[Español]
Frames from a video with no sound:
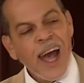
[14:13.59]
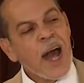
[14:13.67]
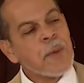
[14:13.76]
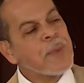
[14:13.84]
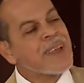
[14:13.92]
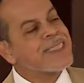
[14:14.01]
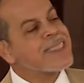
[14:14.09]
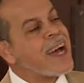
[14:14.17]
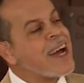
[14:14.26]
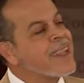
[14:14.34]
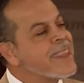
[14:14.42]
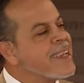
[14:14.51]
a
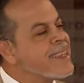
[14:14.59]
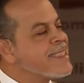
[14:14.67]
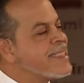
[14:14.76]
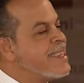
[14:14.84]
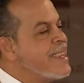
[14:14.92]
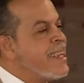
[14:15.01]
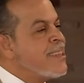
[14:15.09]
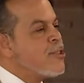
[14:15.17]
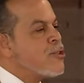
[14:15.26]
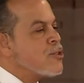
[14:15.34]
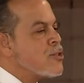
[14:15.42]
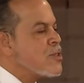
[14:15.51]
pesar de
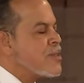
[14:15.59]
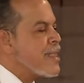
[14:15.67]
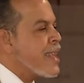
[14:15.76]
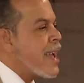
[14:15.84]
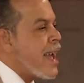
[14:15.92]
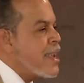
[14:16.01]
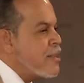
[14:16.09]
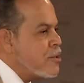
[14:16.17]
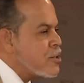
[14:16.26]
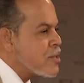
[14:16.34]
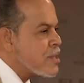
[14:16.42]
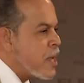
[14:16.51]
cientos de
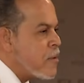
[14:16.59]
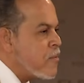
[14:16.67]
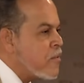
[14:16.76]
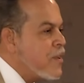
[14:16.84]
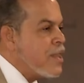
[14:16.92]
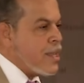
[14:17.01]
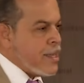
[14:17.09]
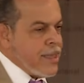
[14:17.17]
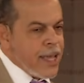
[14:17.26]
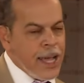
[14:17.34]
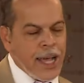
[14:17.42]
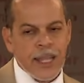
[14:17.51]
años de
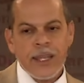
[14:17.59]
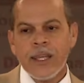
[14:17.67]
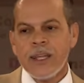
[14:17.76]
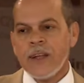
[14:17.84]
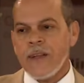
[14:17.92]
infidelidad,